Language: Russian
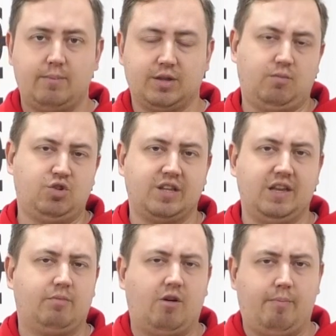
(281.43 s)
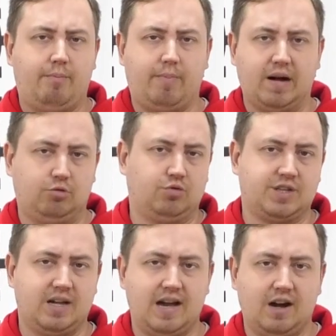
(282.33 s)
потому что не было
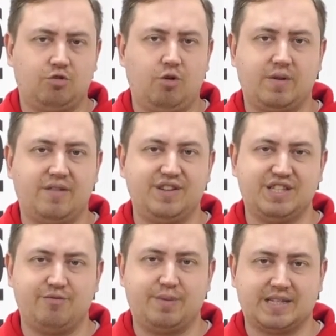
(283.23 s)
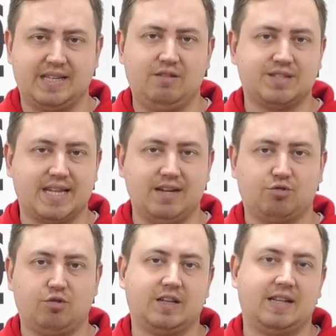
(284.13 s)
пандуса, а кнопка вызова персонала стояла
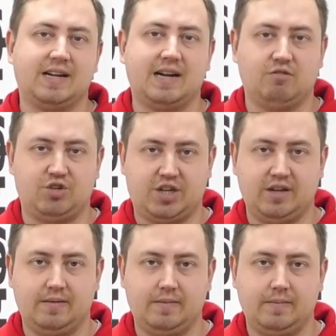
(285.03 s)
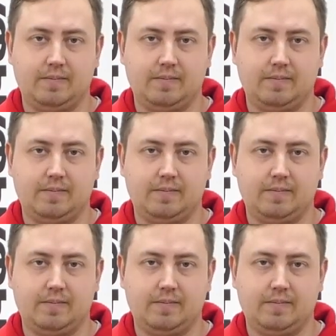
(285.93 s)
только для галочки.